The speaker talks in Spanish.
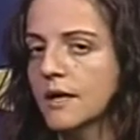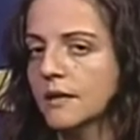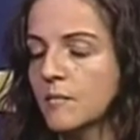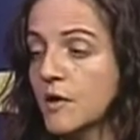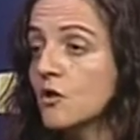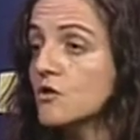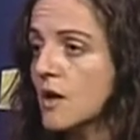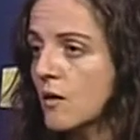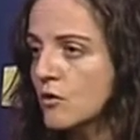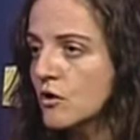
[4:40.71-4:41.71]
que también
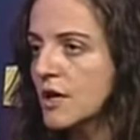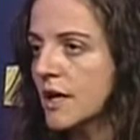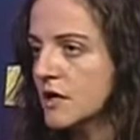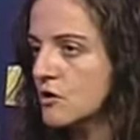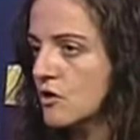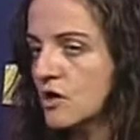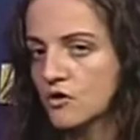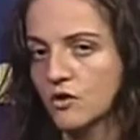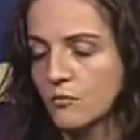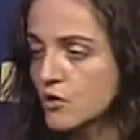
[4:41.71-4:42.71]
nos da unos registros
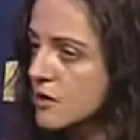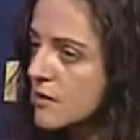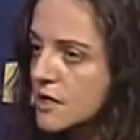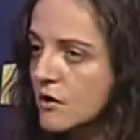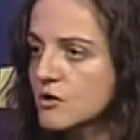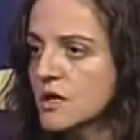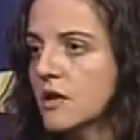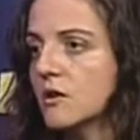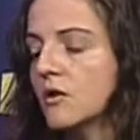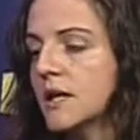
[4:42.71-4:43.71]
que son imposibles de
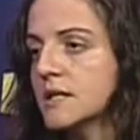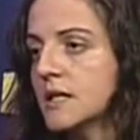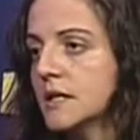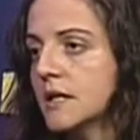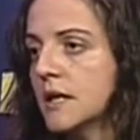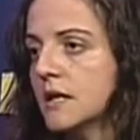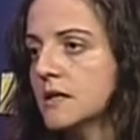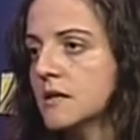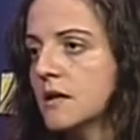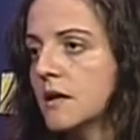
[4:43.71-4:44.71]
conseguir con las
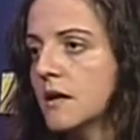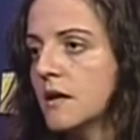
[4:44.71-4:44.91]
tintas